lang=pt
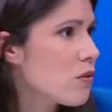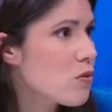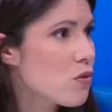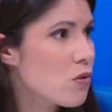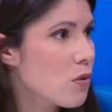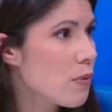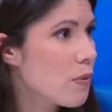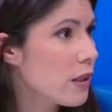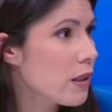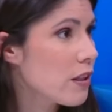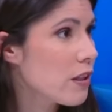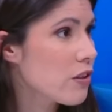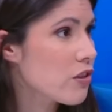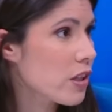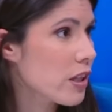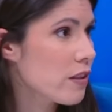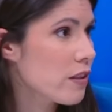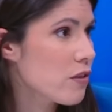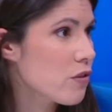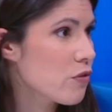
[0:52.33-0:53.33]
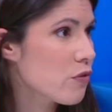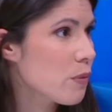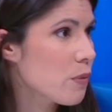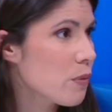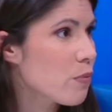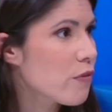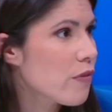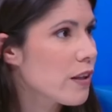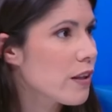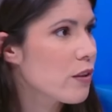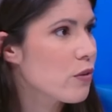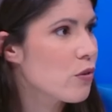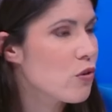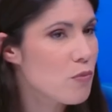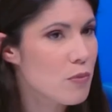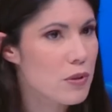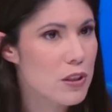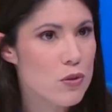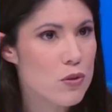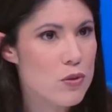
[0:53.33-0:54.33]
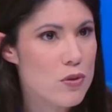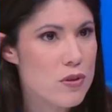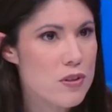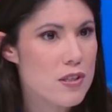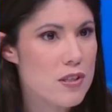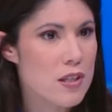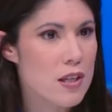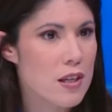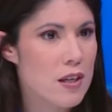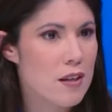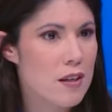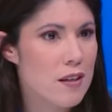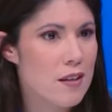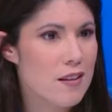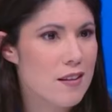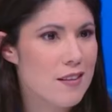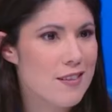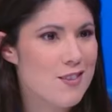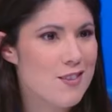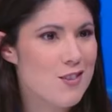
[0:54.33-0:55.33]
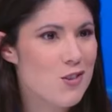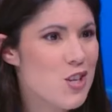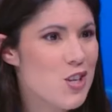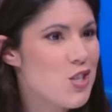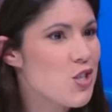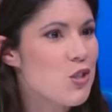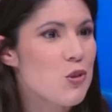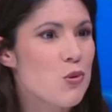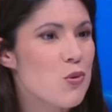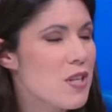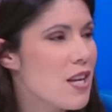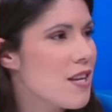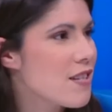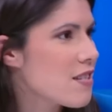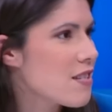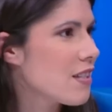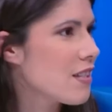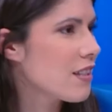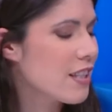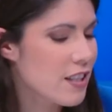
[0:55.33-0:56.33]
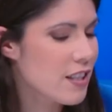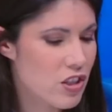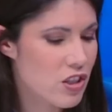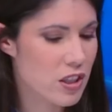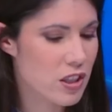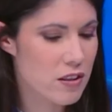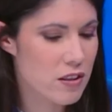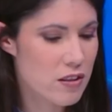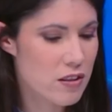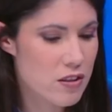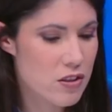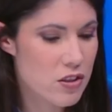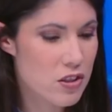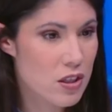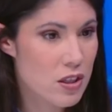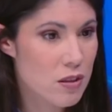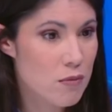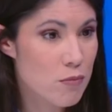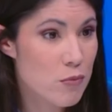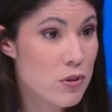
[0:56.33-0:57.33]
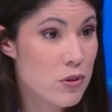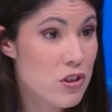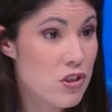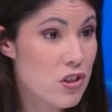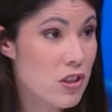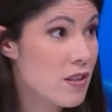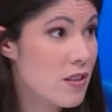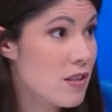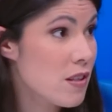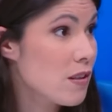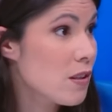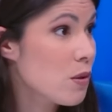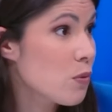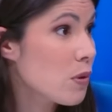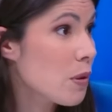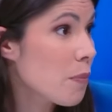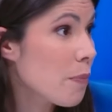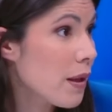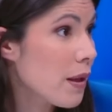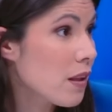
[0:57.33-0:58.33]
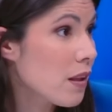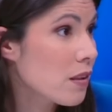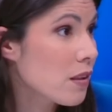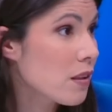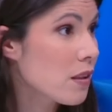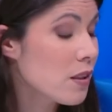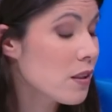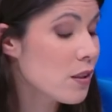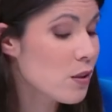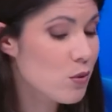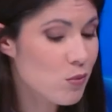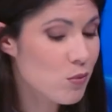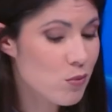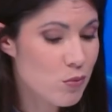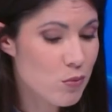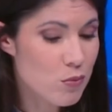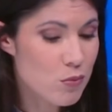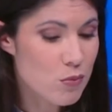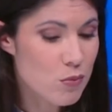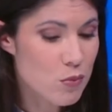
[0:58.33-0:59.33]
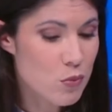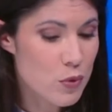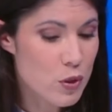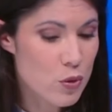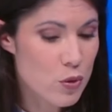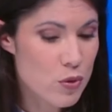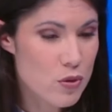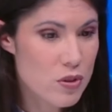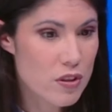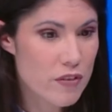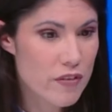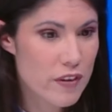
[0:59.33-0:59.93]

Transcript: sobre a lei das rendas que foi aprovada em 2012. Uh, ah, toda a gente conhece essa lei das rendas, muita gente a sentiu na pele. Um, um, idoso que